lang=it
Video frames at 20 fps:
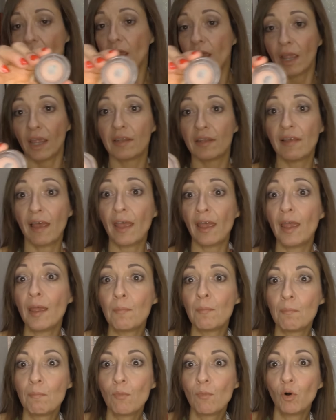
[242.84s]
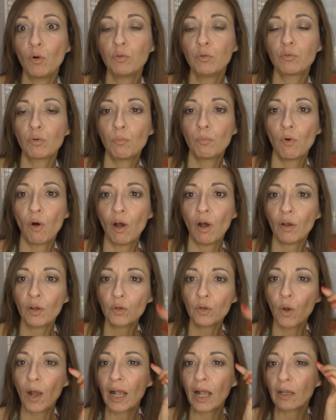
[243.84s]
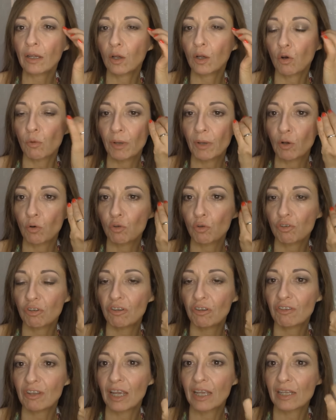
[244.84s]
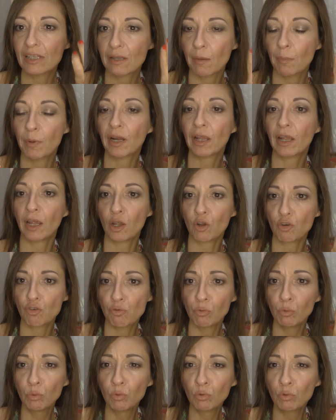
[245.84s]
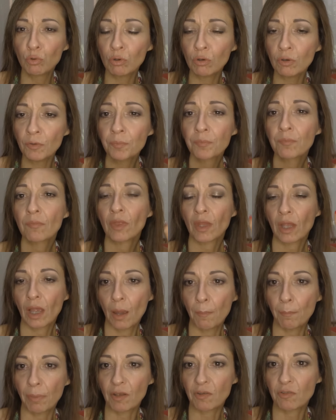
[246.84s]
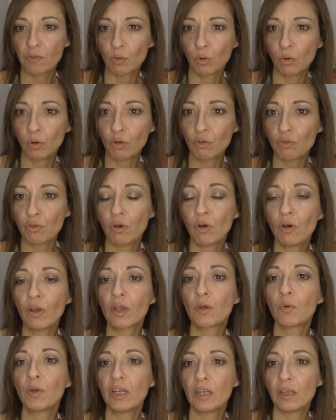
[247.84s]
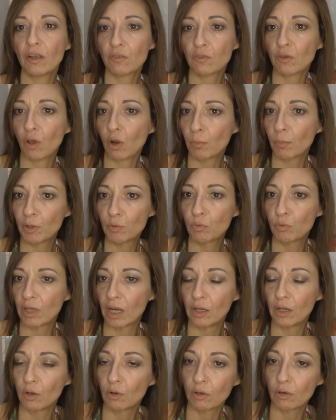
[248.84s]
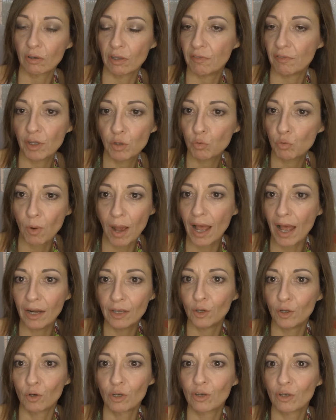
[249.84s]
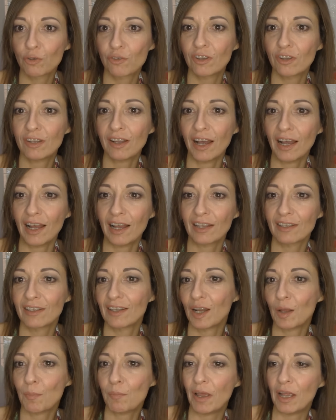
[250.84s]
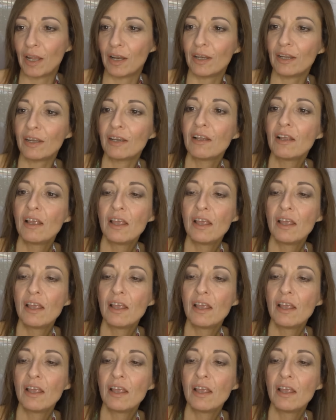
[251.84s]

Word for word: ed è molto buono anche come consistenza perché è asciutto è pastoso e quindi assorbe tutte le eventuali oleosità della pelle